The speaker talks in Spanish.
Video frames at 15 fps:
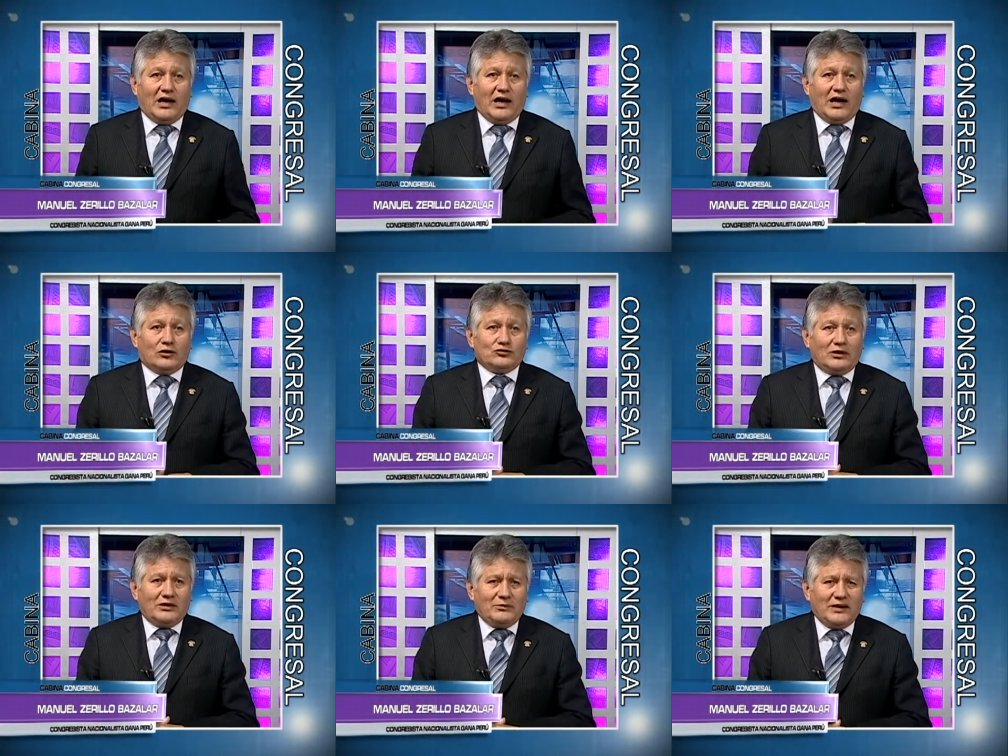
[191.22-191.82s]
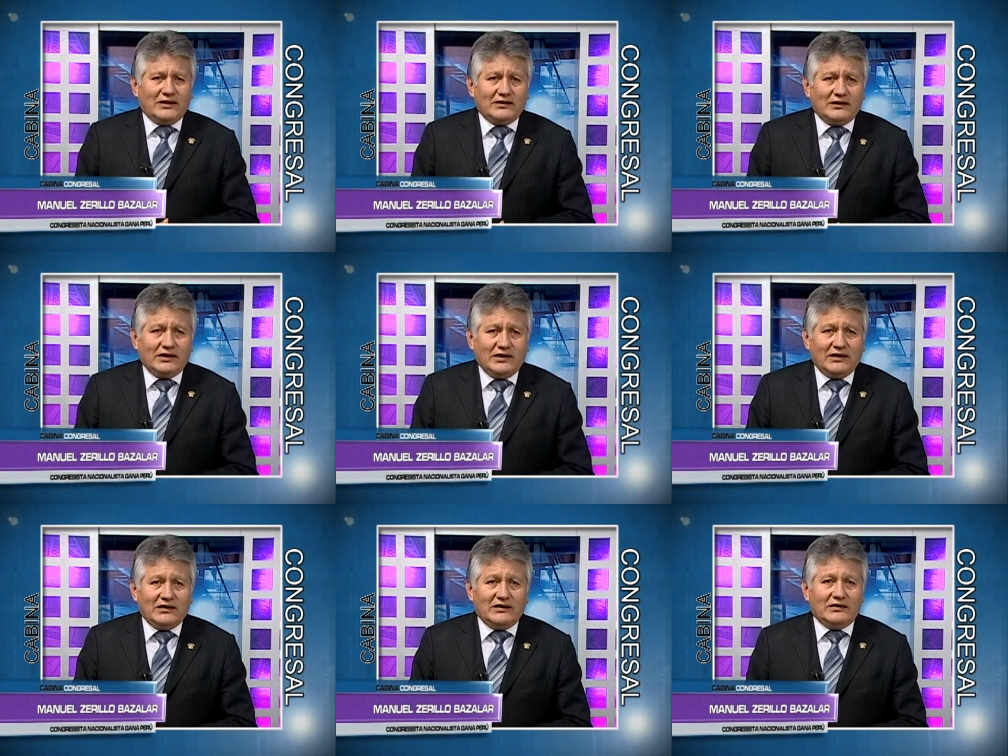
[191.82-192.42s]

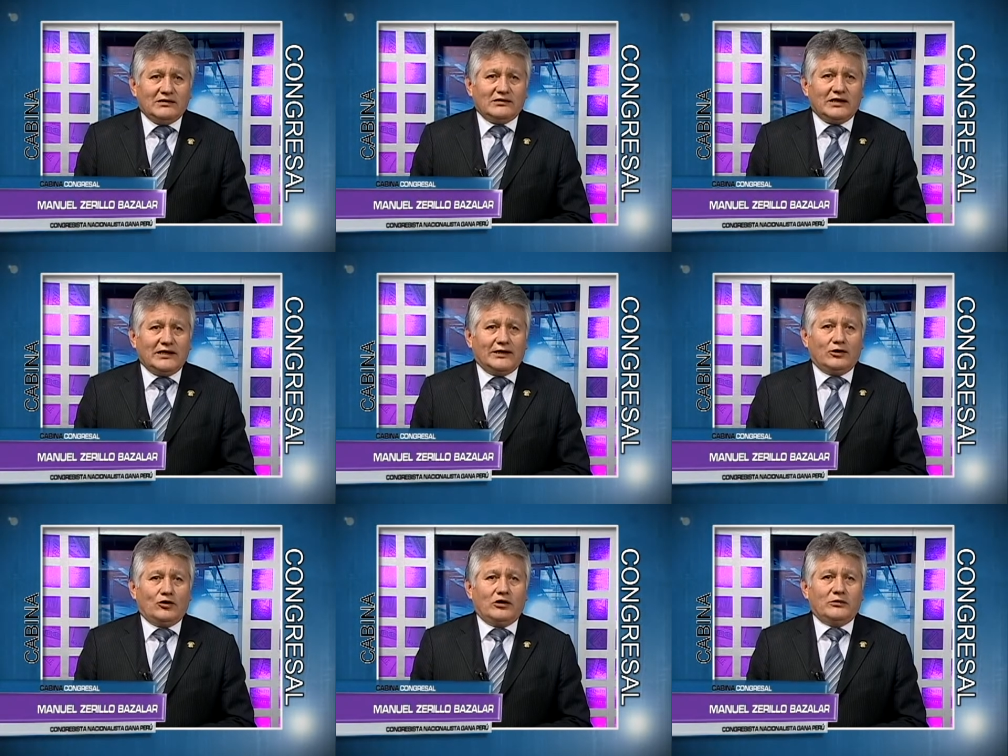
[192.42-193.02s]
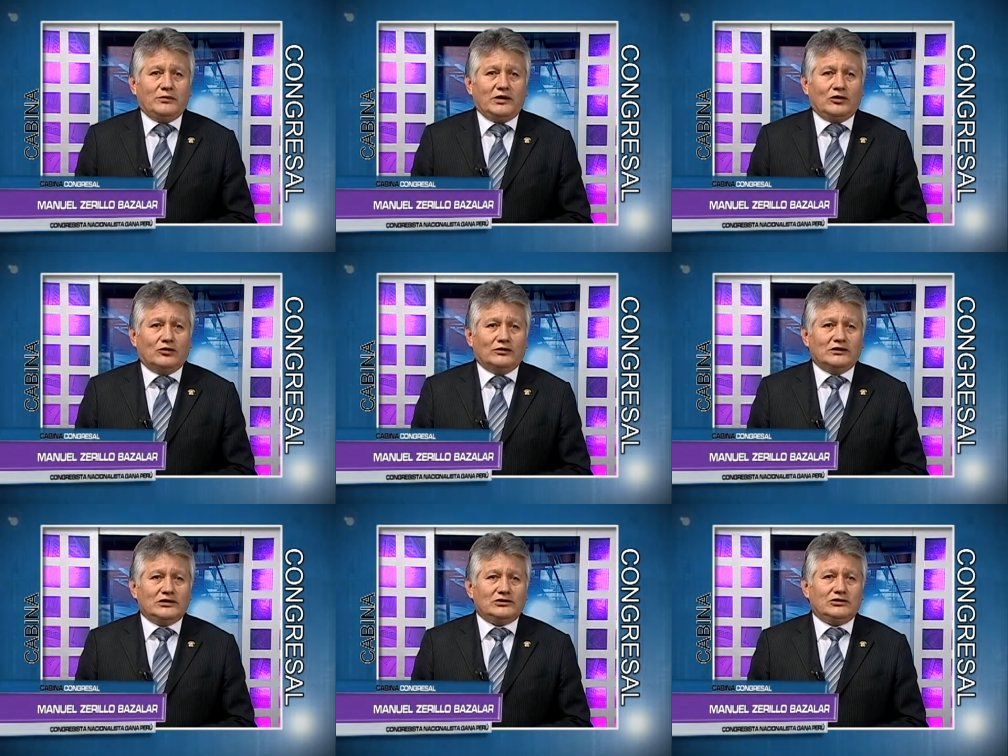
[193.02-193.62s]
Actualmente integro en mi
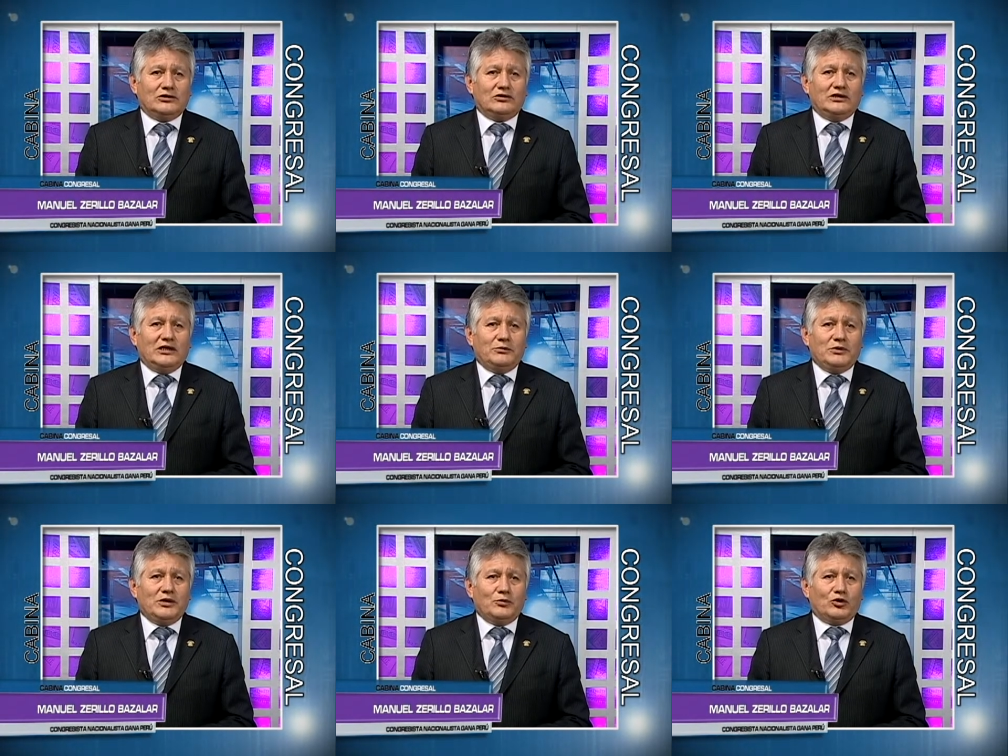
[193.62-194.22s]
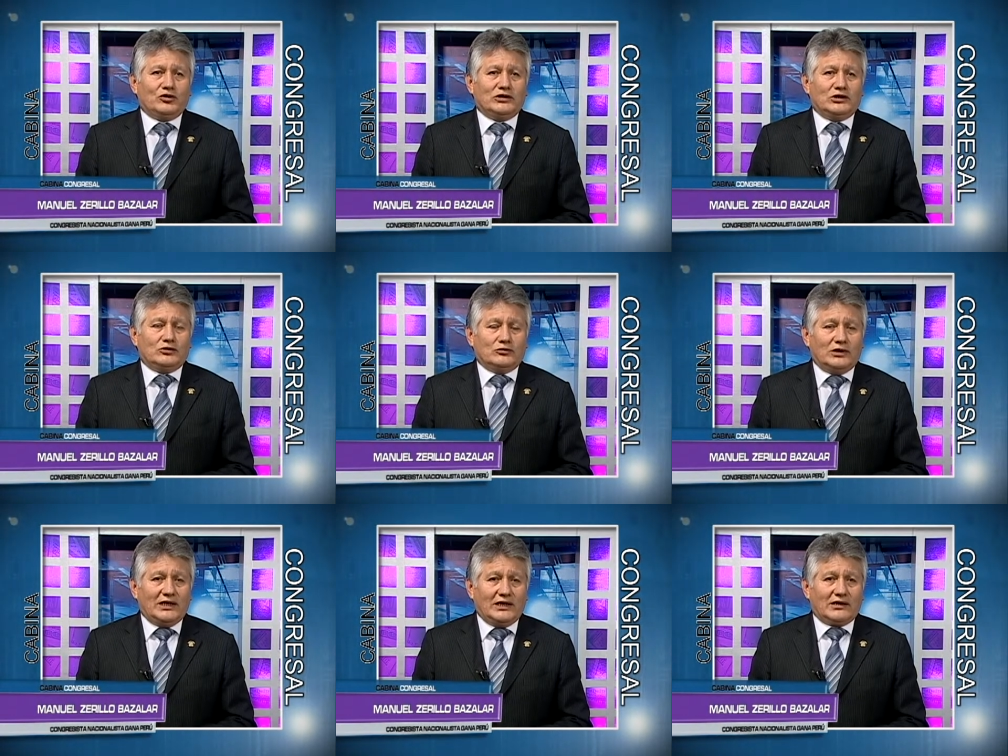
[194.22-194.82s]
condición de miembro
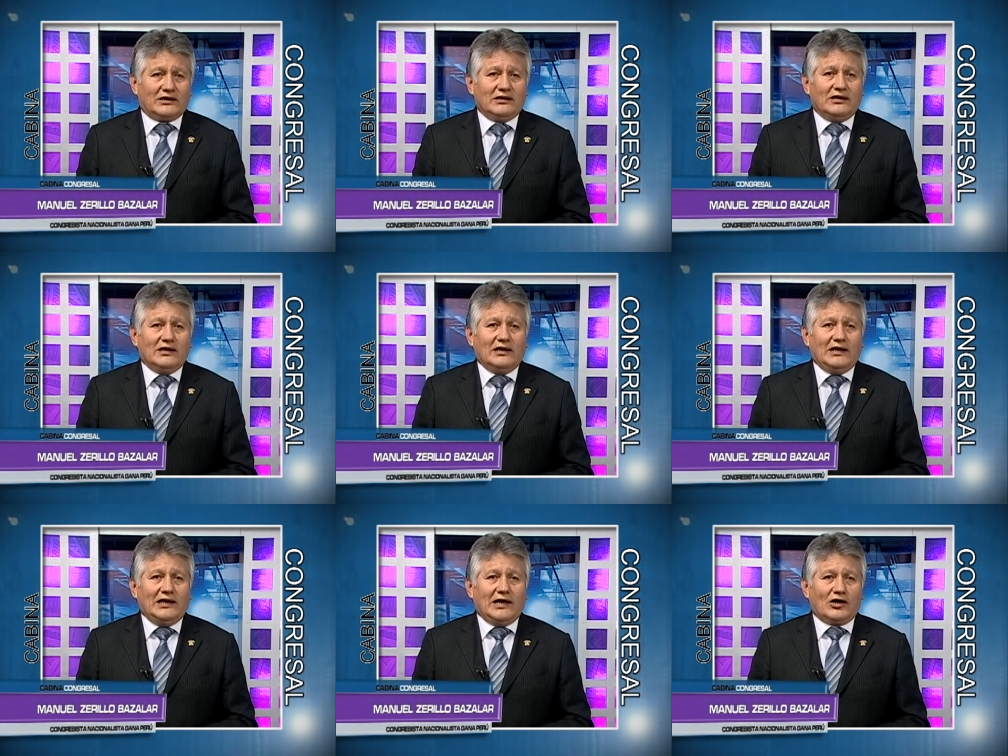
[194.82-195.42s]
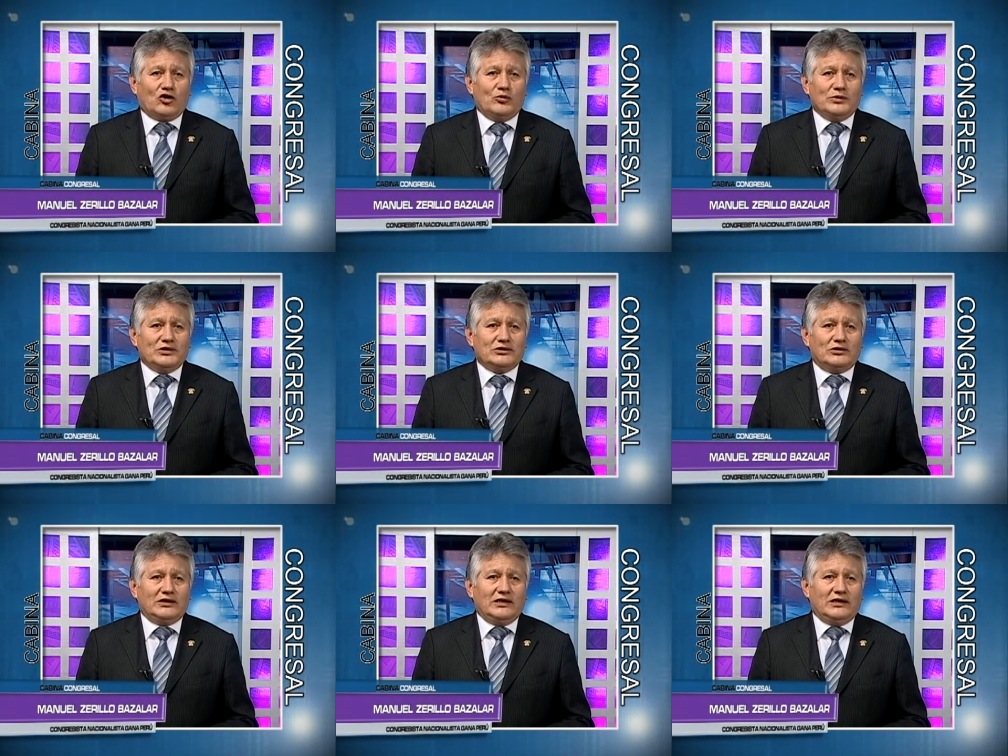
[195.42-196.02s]
titular las
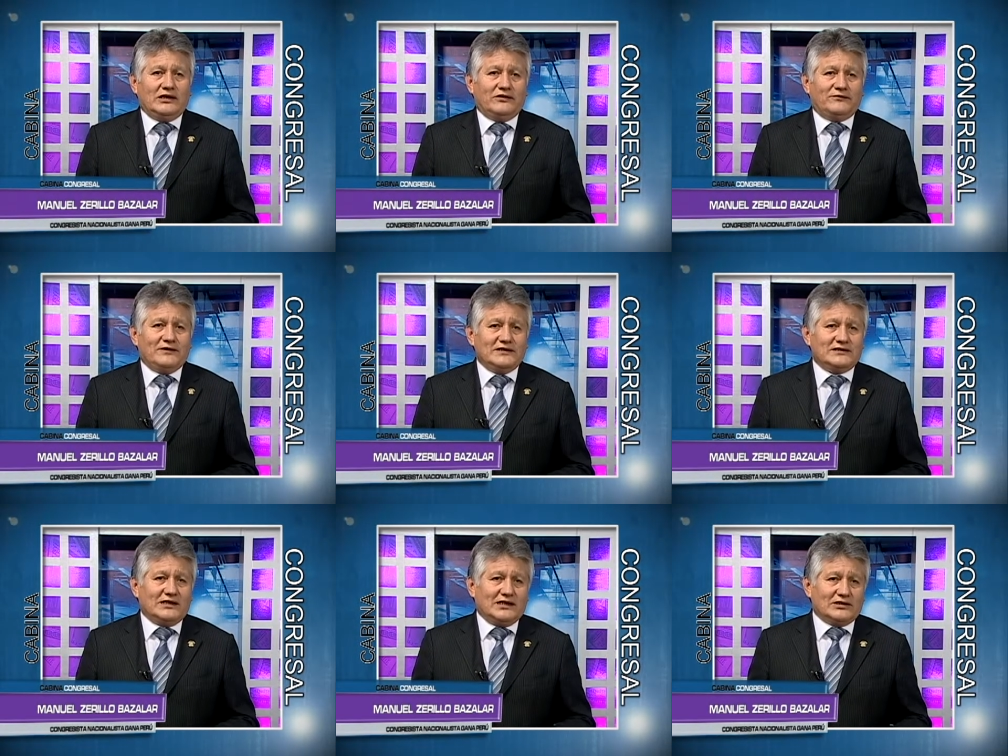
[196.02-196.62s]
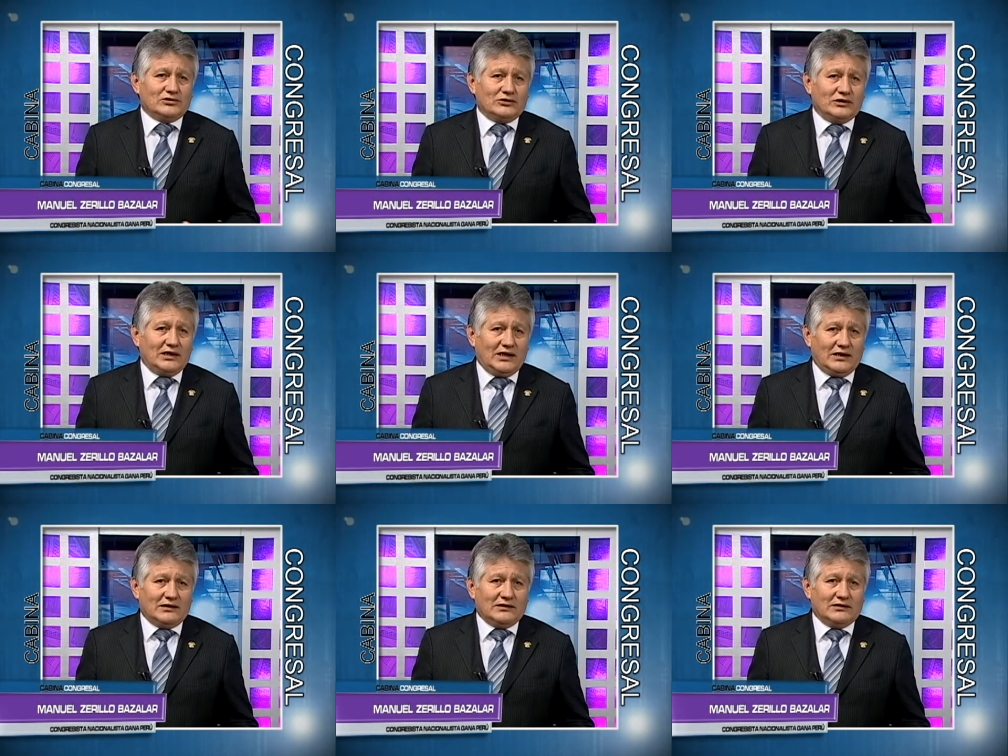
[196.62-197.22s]
comisiones de Defensa
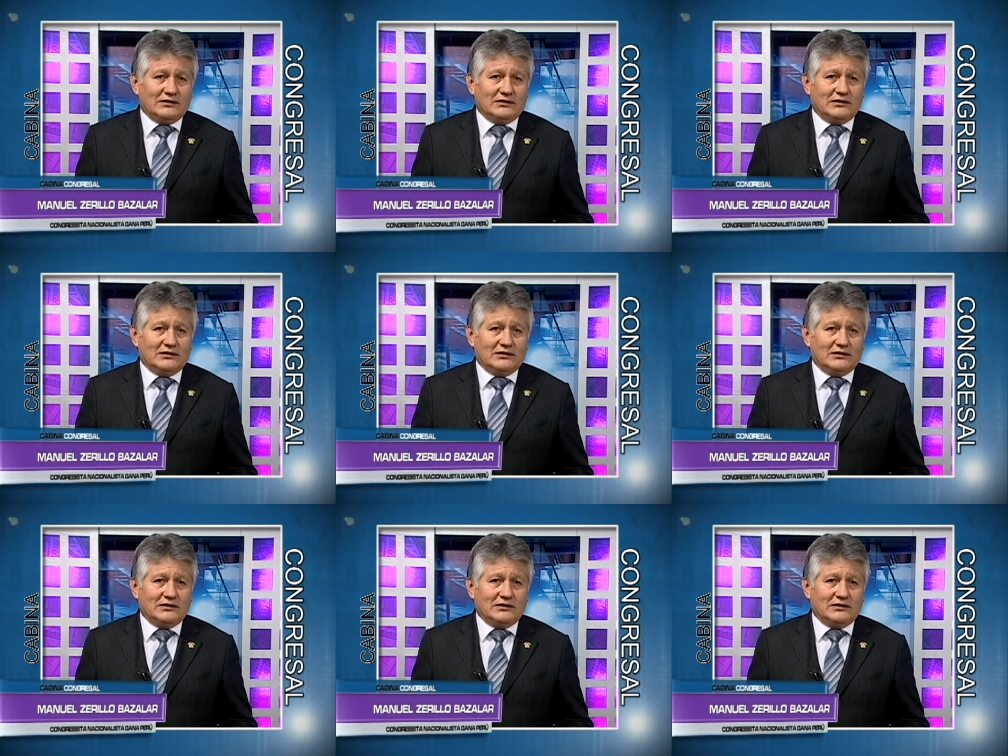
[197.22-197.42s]
Nacional,